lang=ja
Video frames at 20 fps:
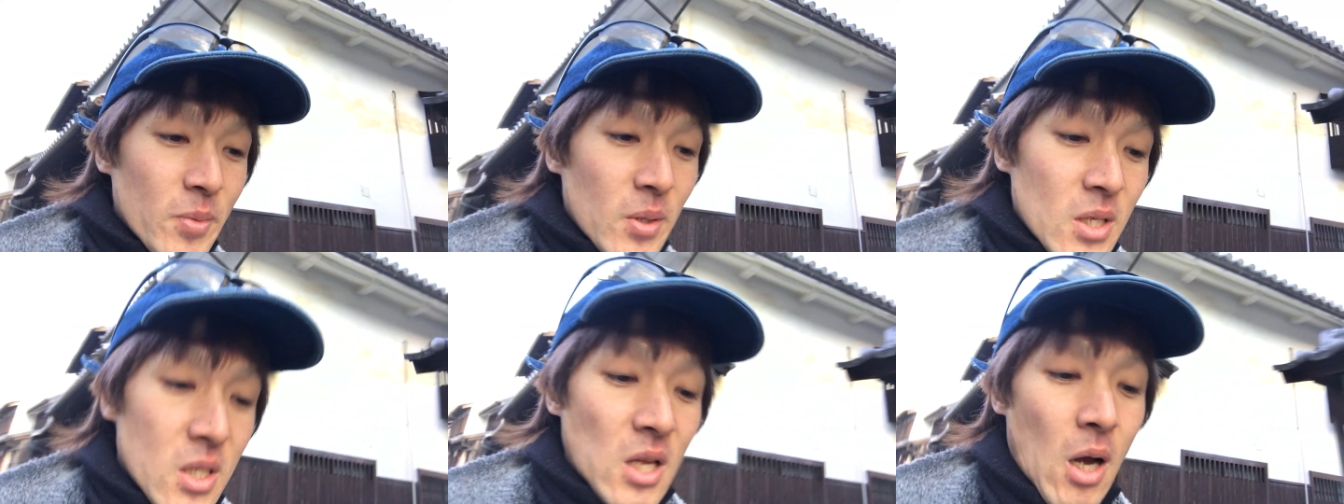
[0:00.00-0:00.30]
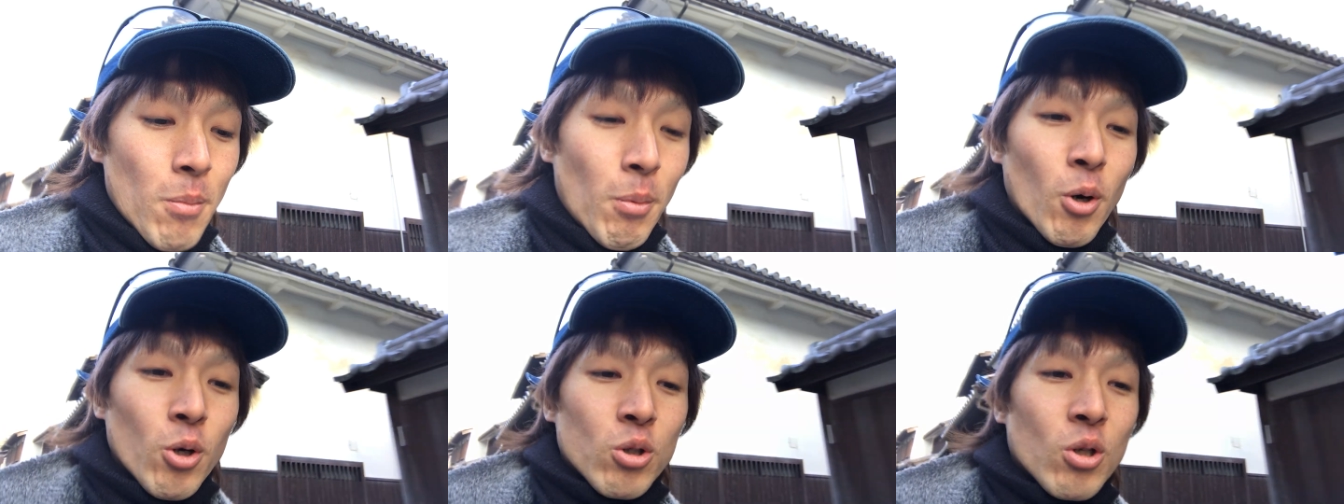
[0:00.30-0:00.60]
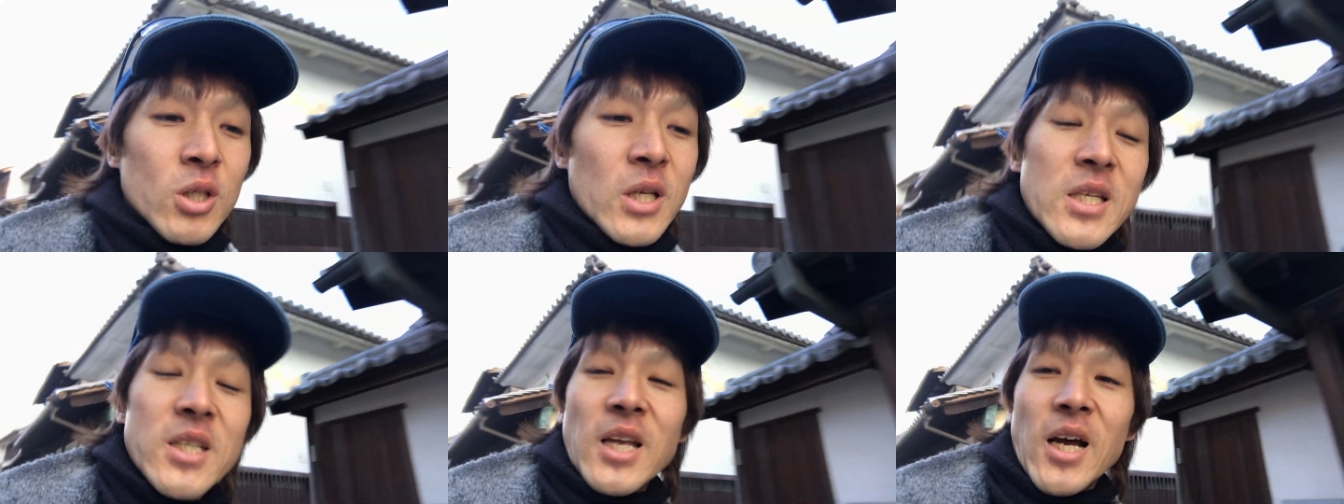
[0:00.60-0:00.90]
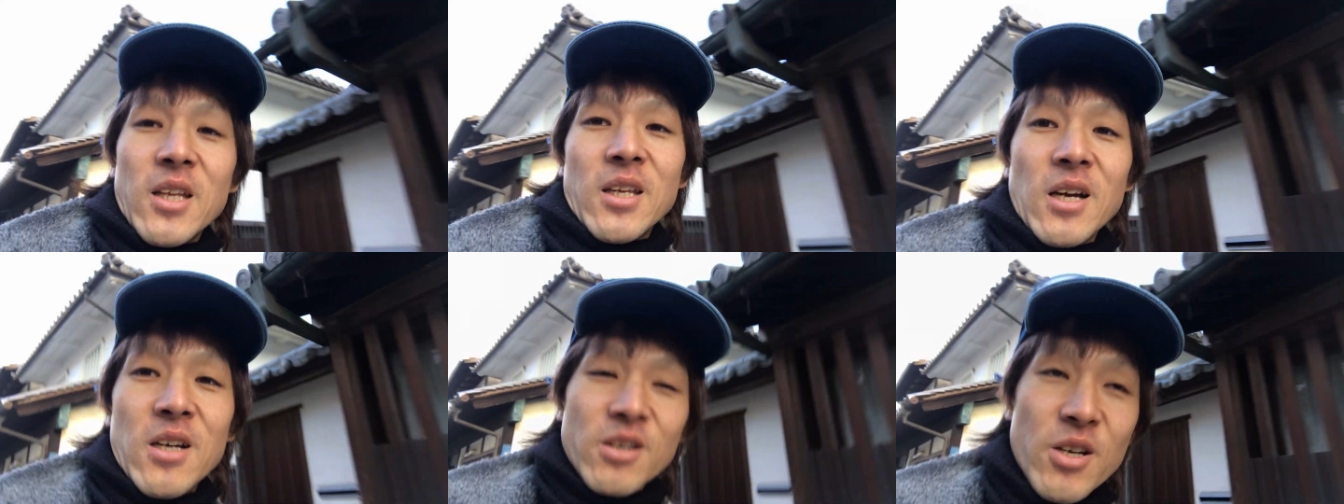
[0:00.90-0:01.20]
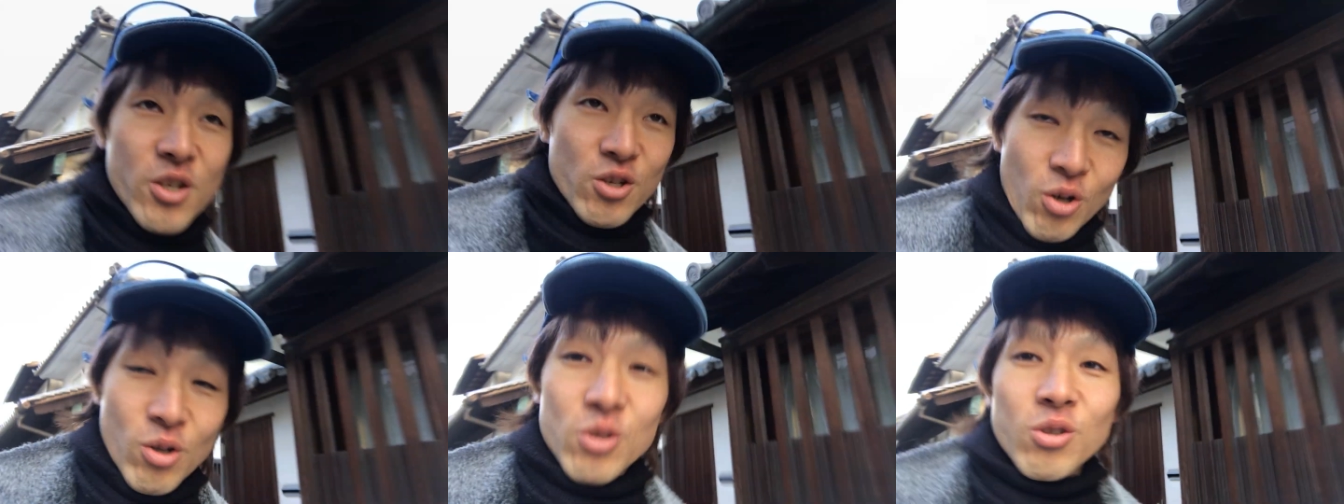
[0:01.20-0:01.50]
サポートセンターである
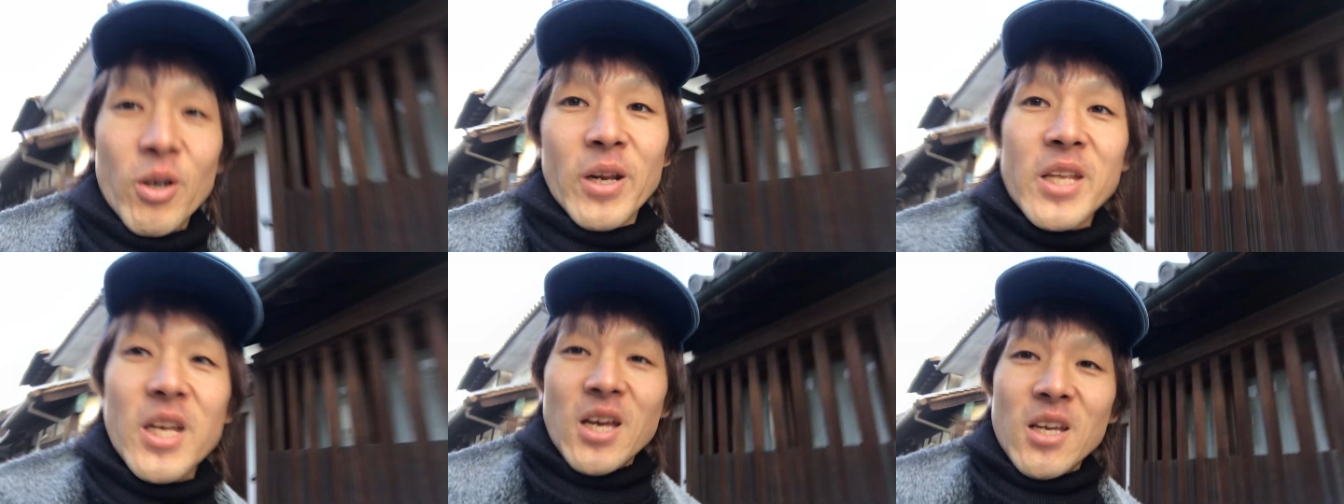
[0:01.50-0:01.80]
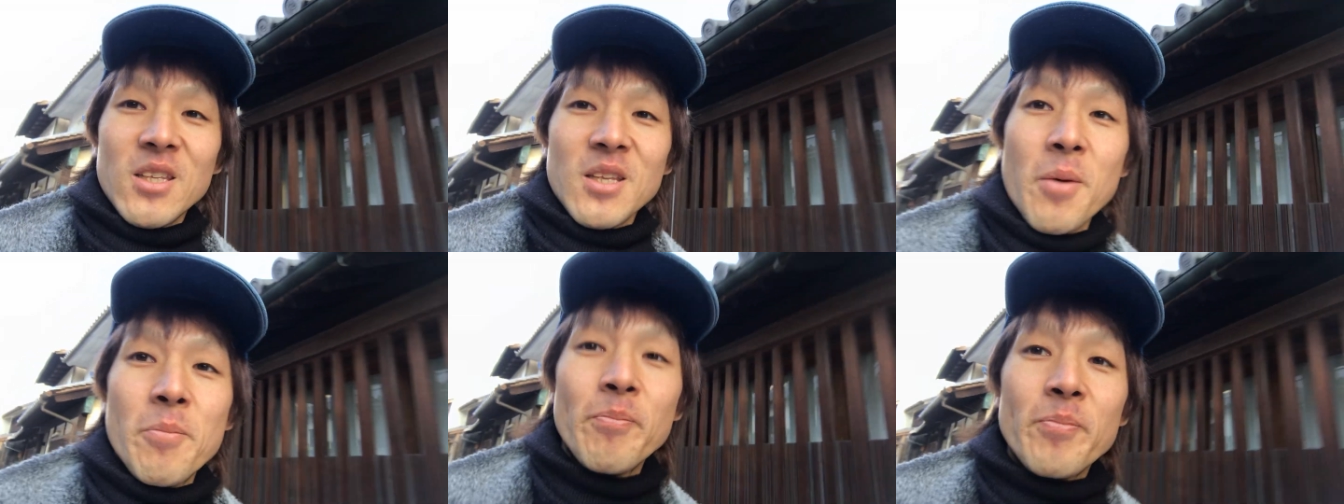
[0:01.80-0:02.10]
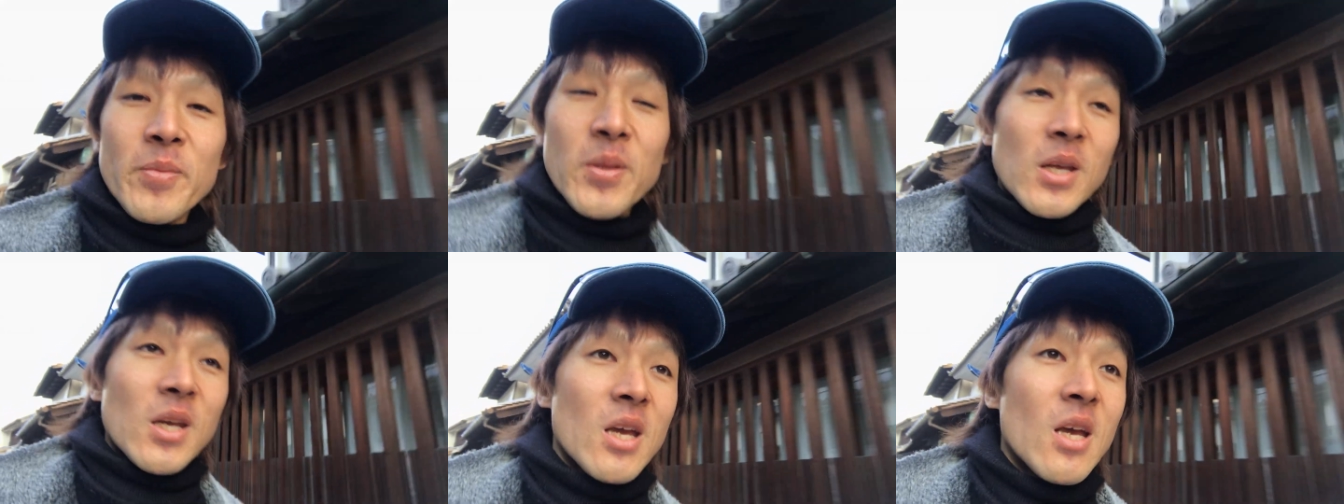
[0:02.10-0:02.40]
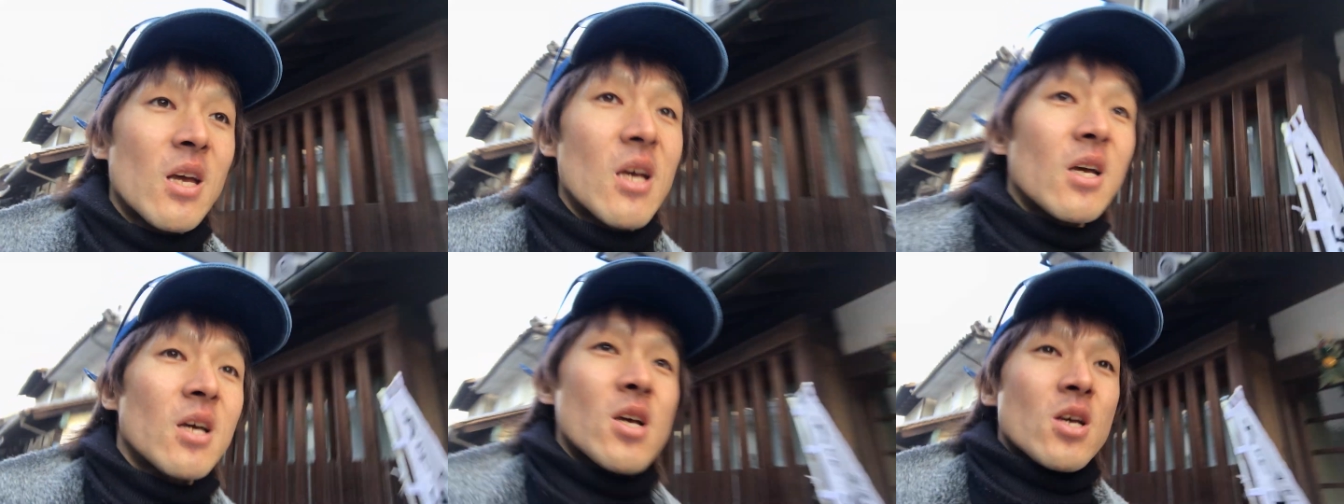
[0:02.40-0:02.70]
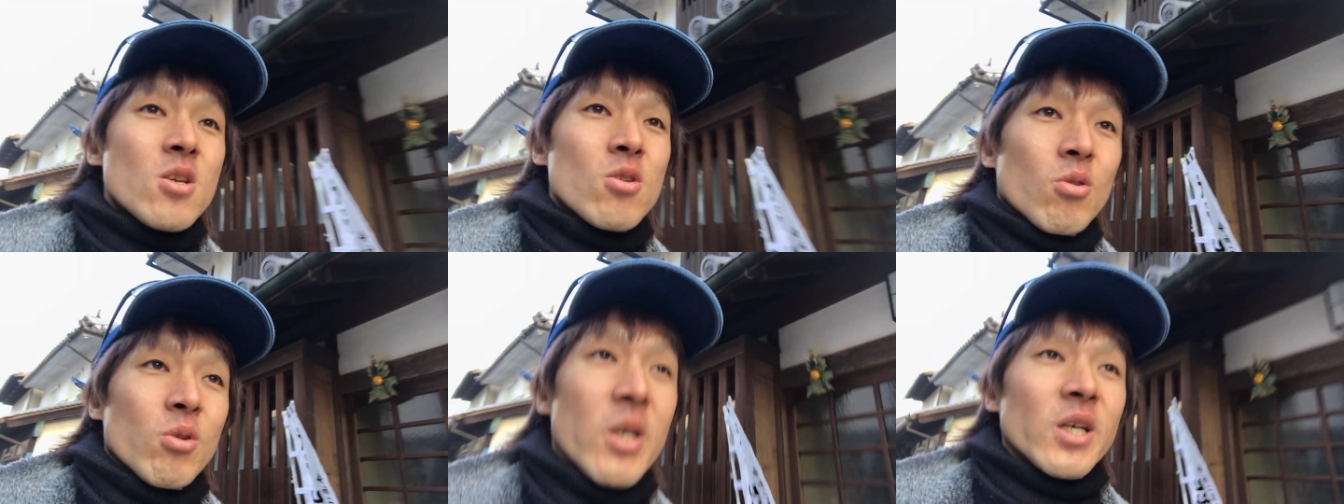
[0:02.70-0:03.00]
でしょそれで、な
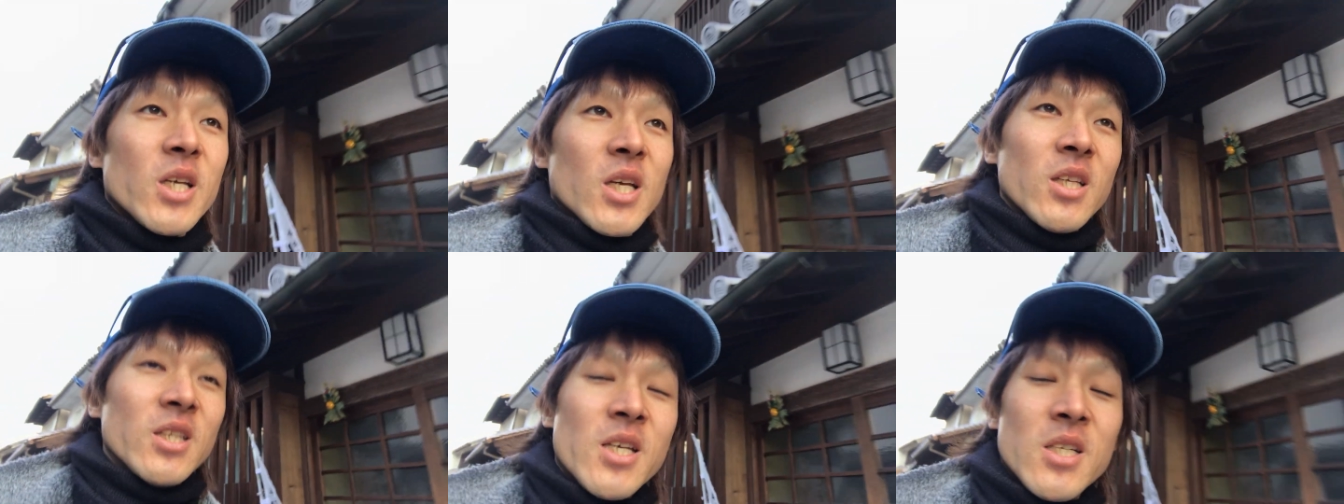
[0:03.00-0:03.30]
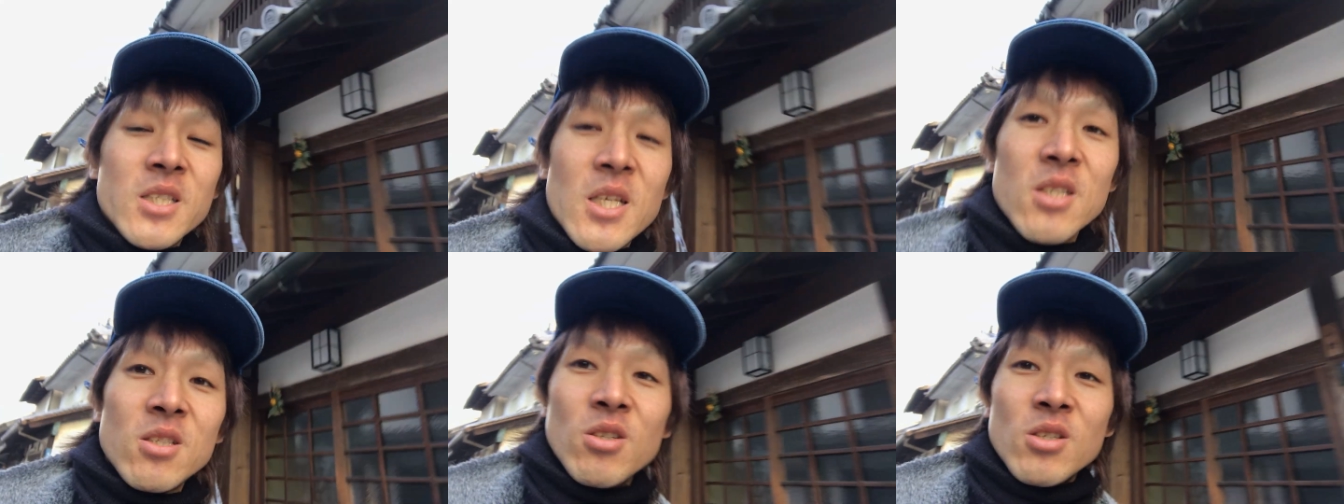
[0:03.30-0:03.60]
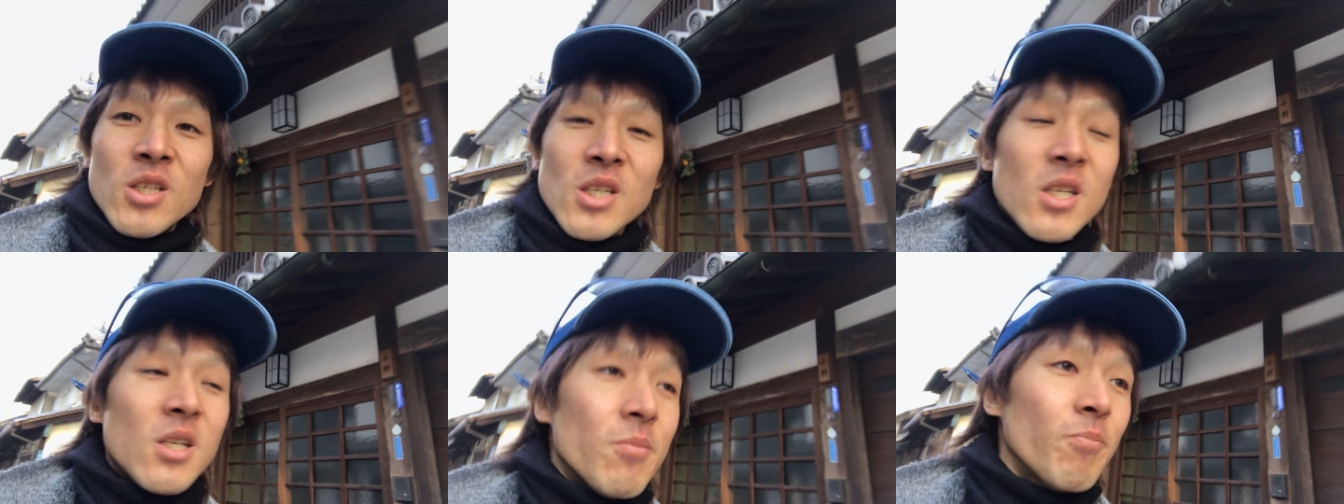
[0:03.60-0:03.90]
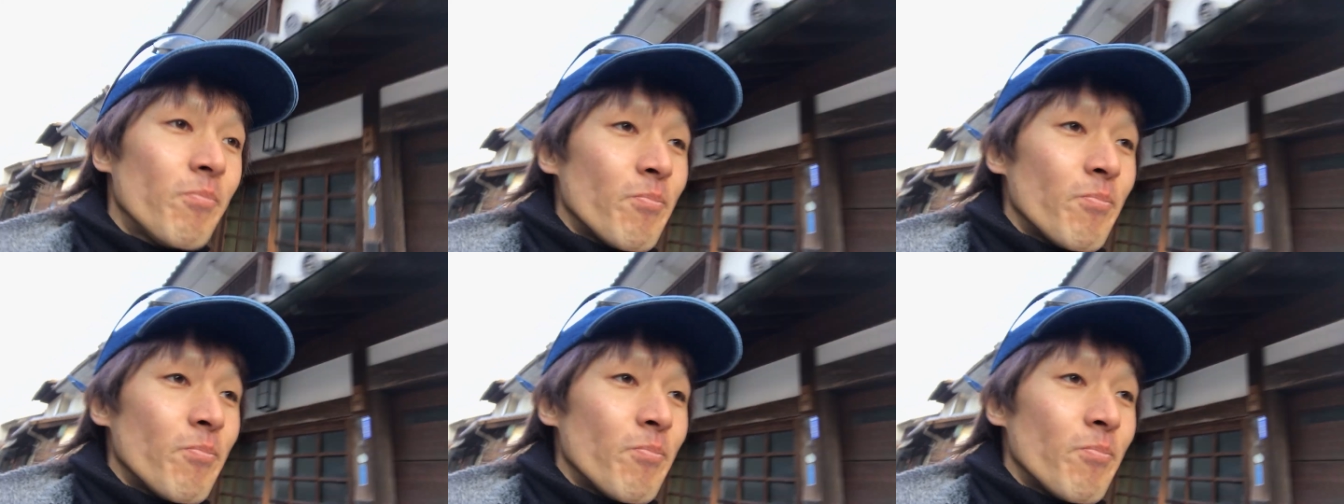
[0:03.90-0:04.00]
それな手続き